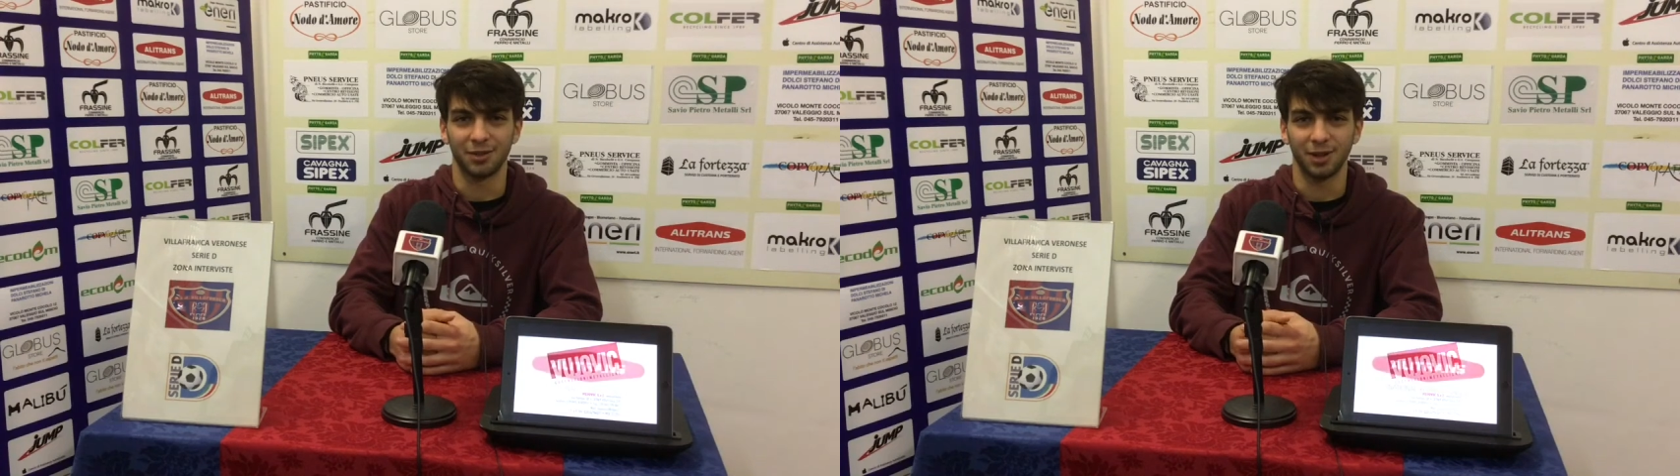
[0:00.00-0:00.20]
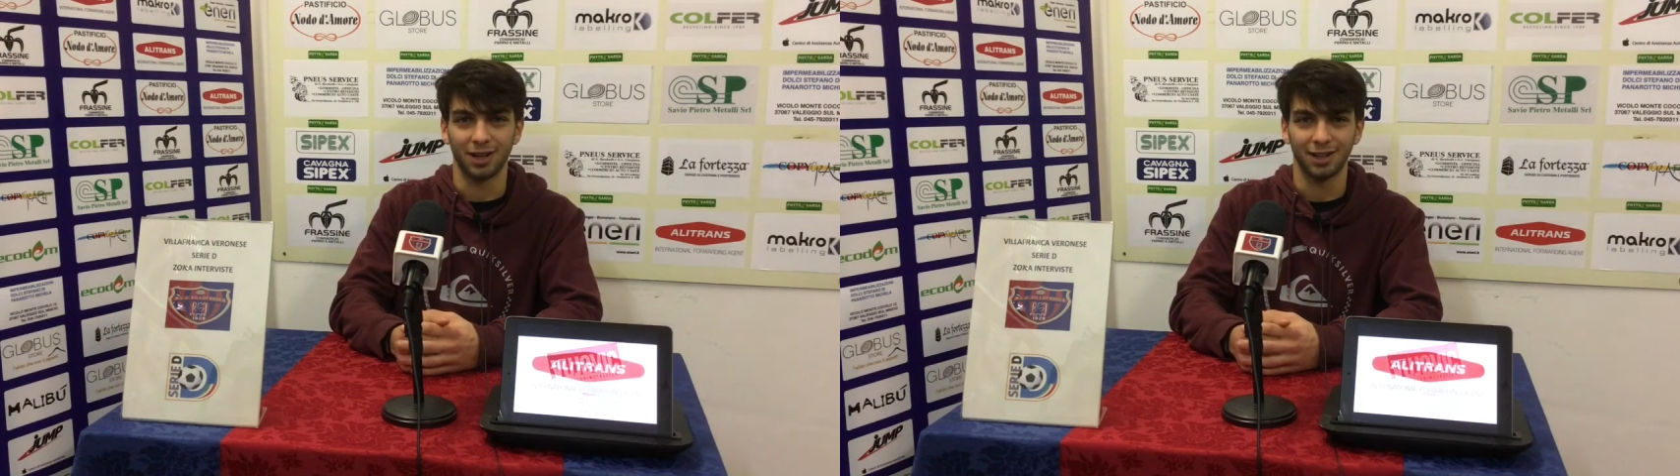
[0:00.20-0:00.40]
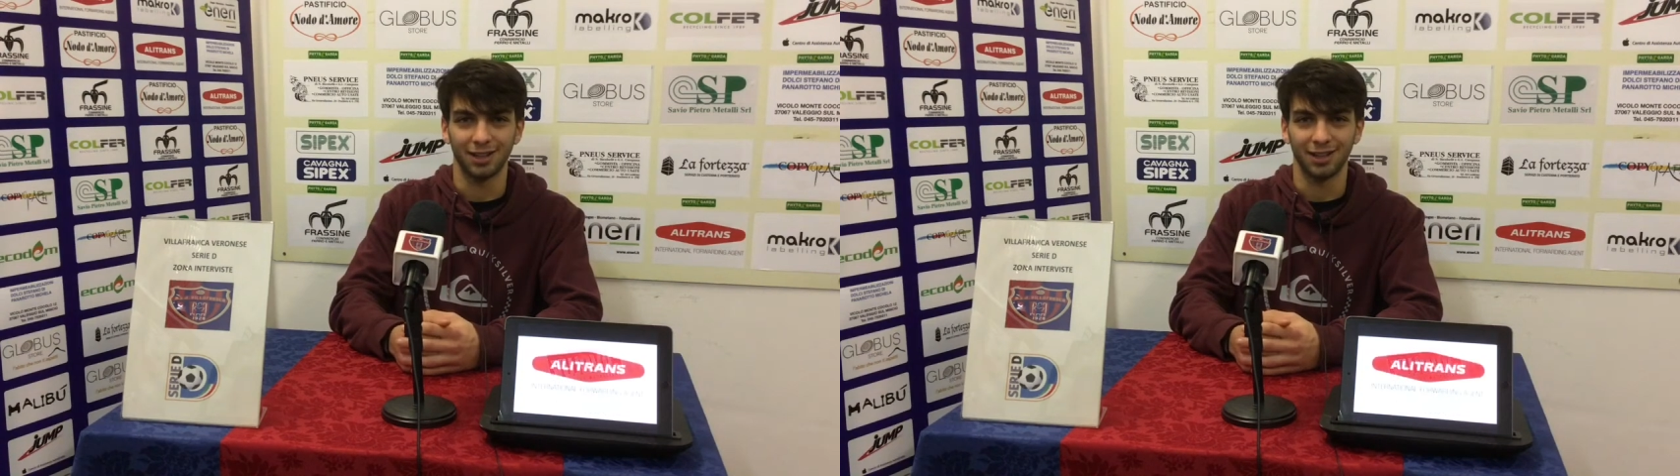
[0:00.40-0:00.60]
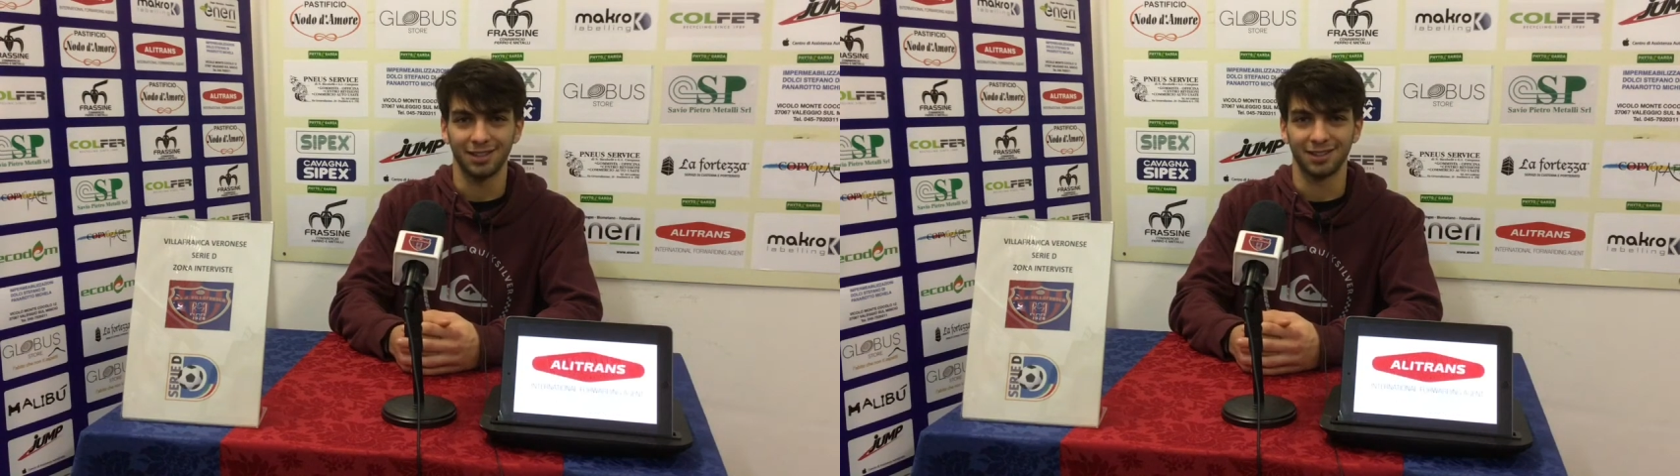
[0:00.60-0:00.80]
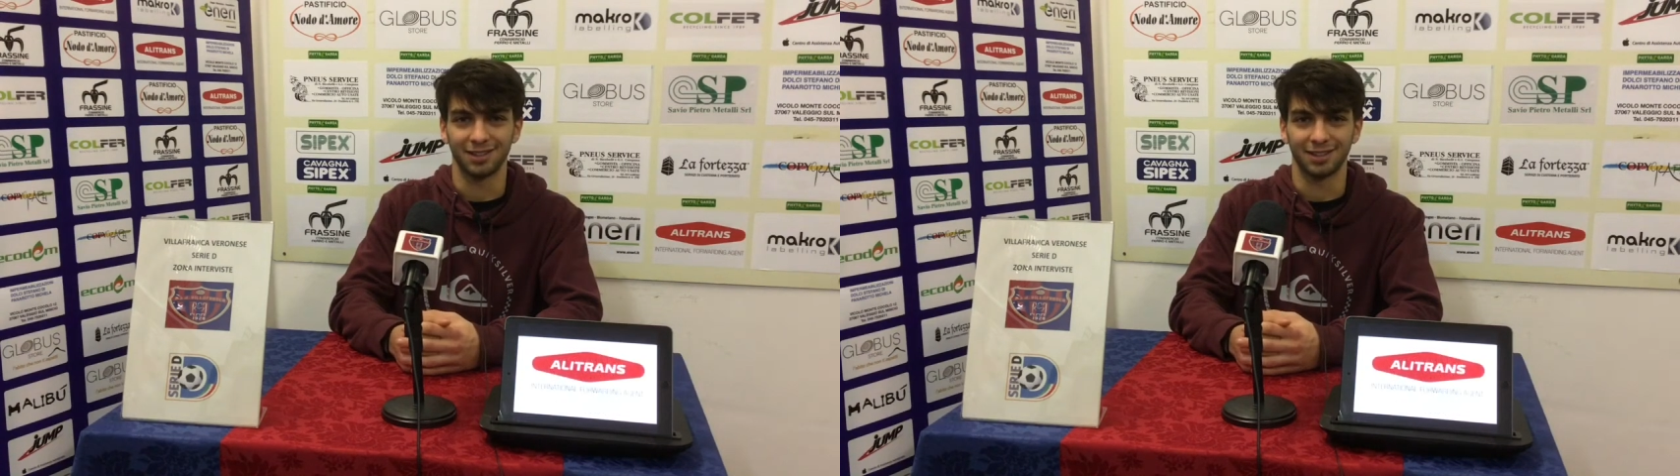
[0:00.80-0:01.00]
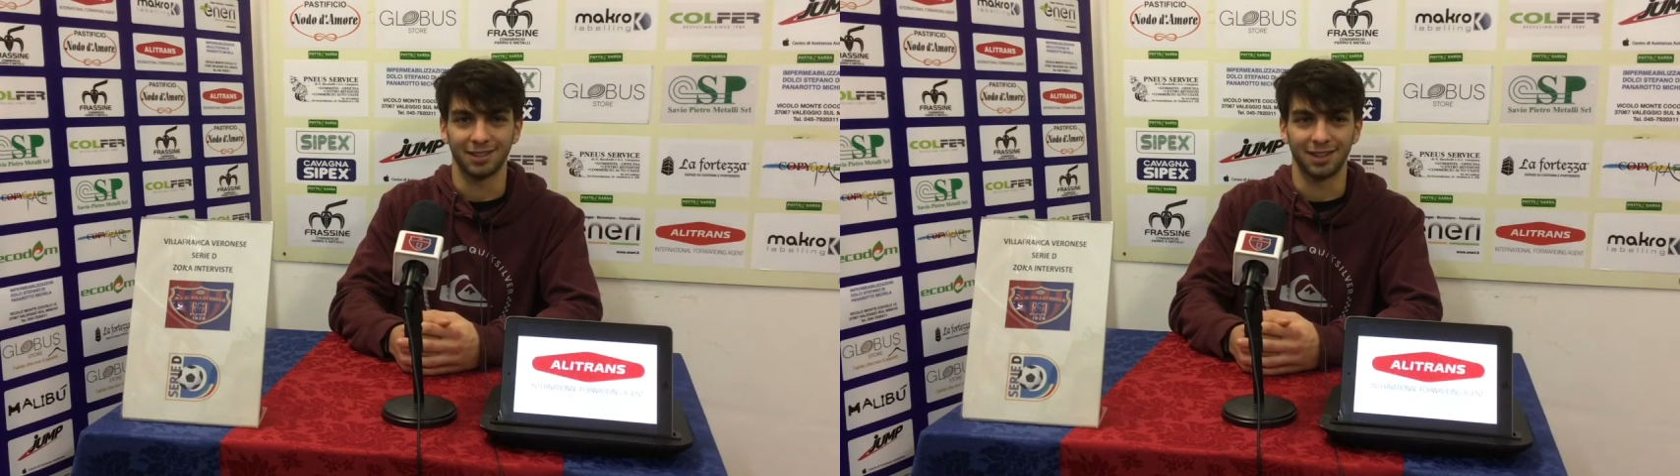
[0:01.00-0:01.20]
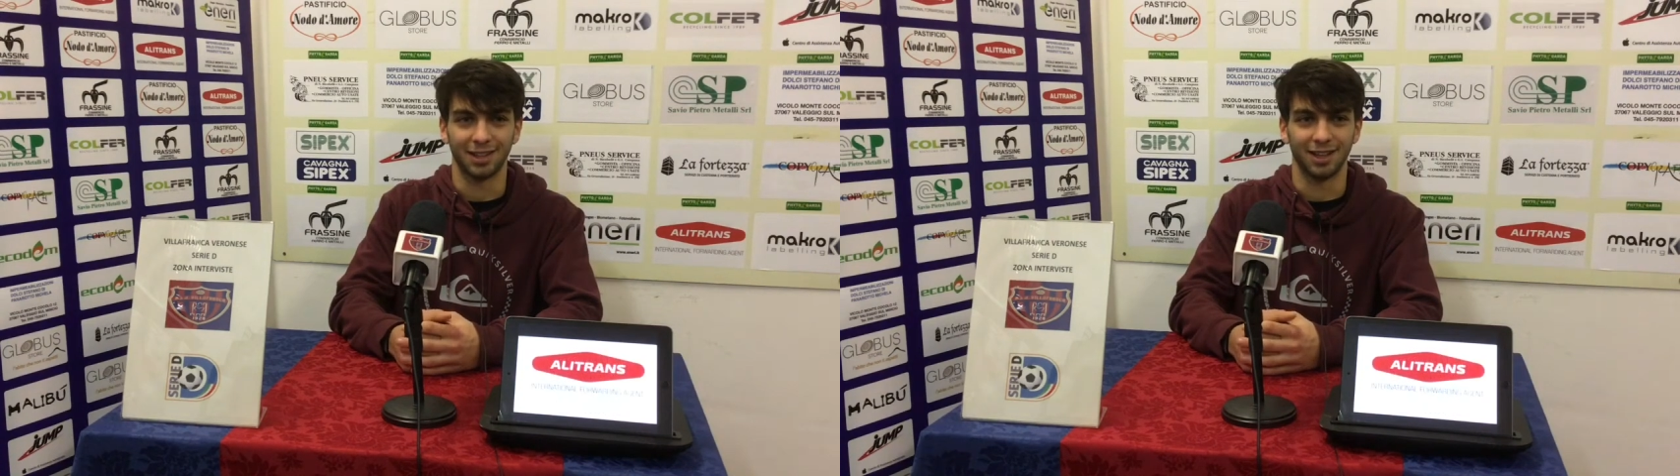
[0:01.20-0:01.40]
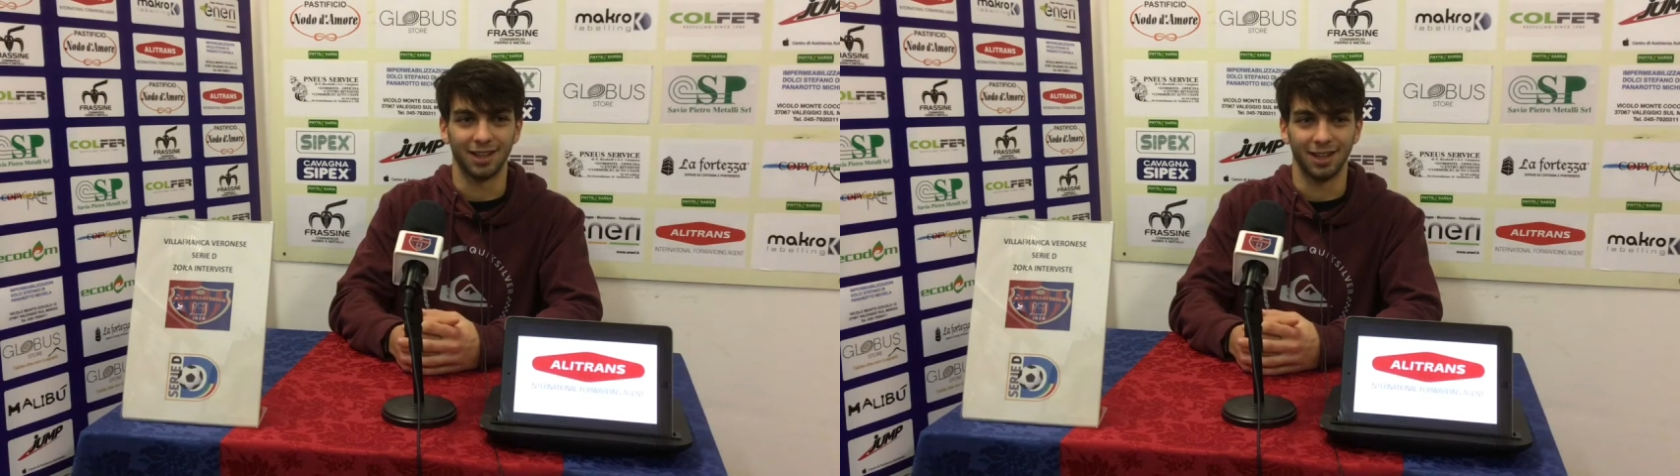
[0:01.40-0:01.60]
Guerrini
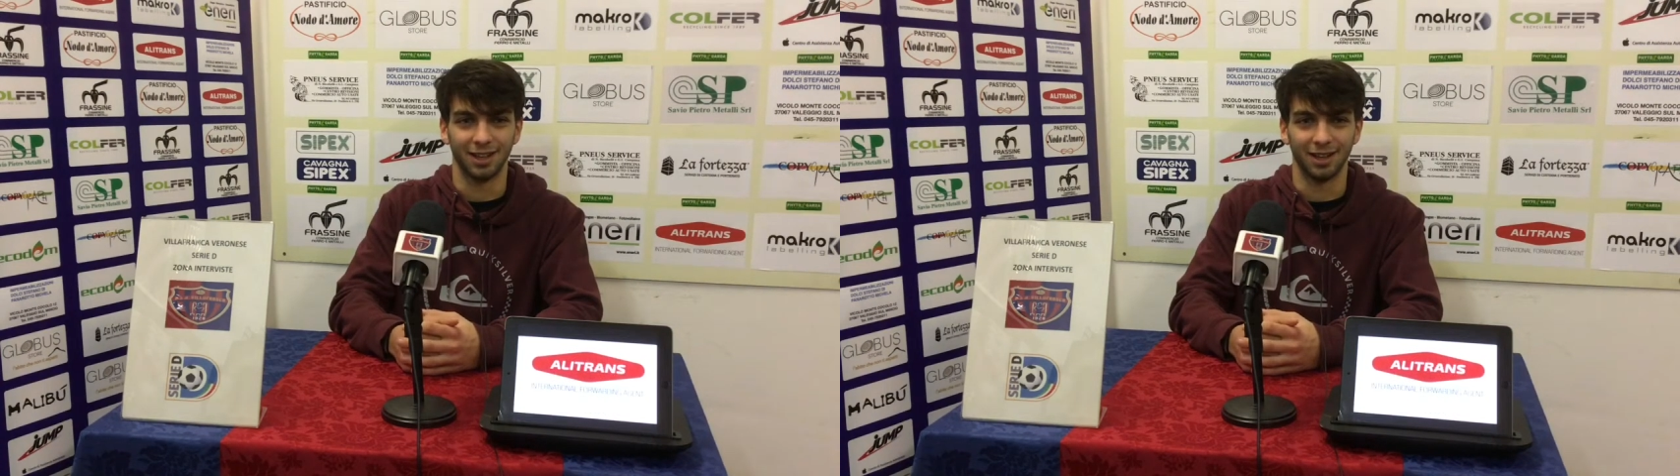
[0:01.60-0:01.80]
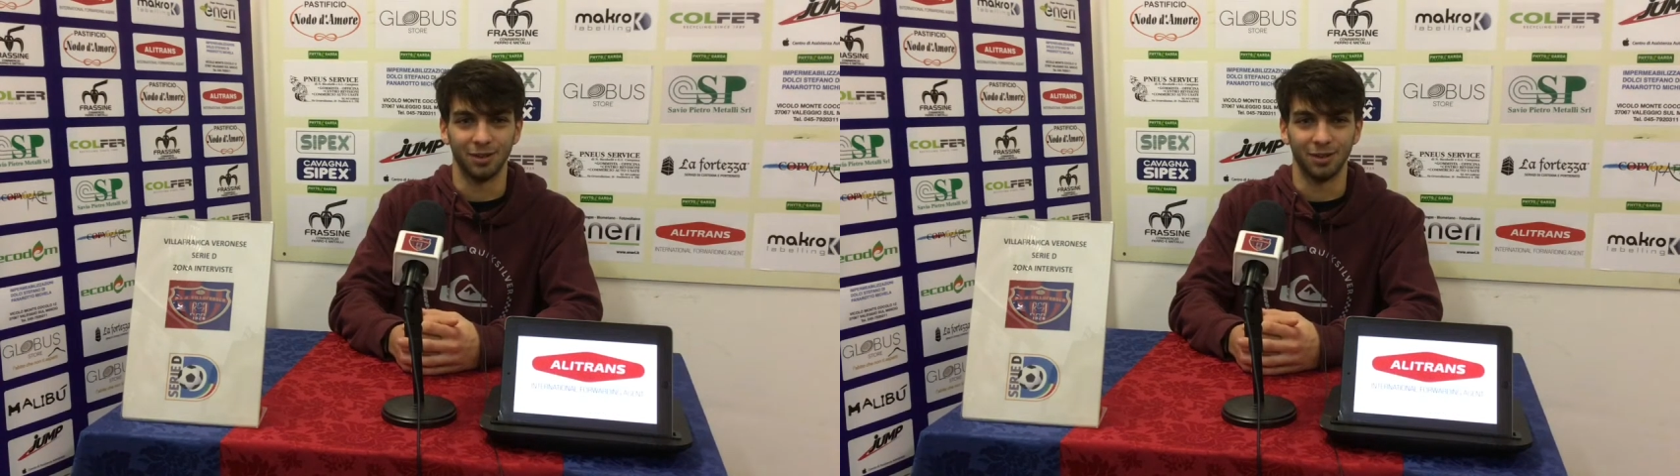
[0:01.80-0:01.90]
e